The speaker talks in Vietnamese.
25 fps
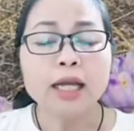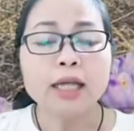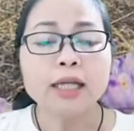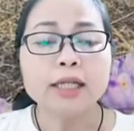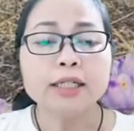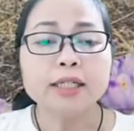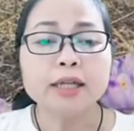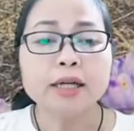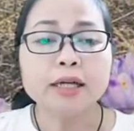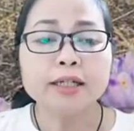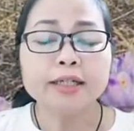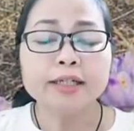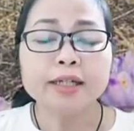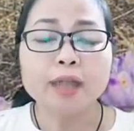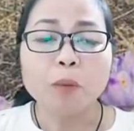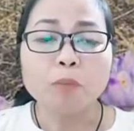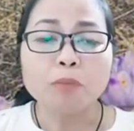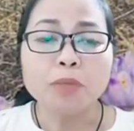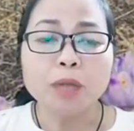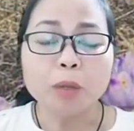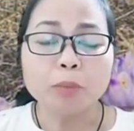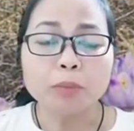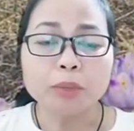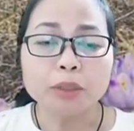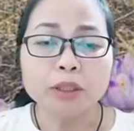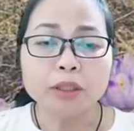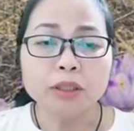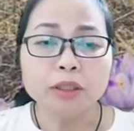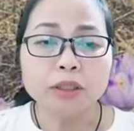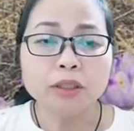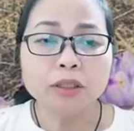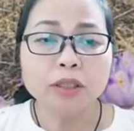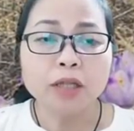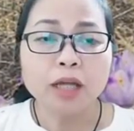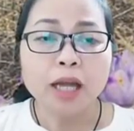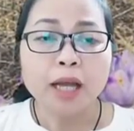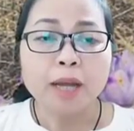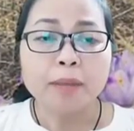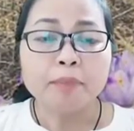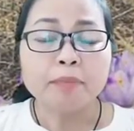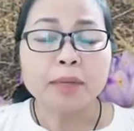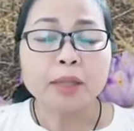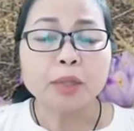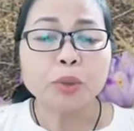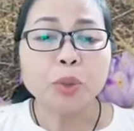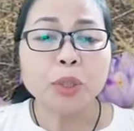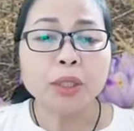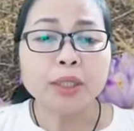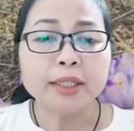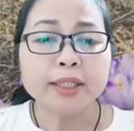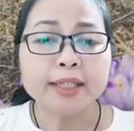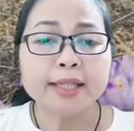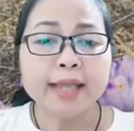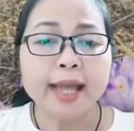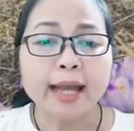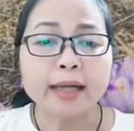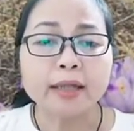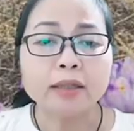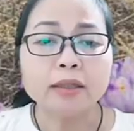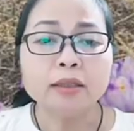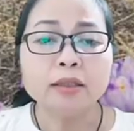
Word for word: nên động lòng thương mà thuyết giảng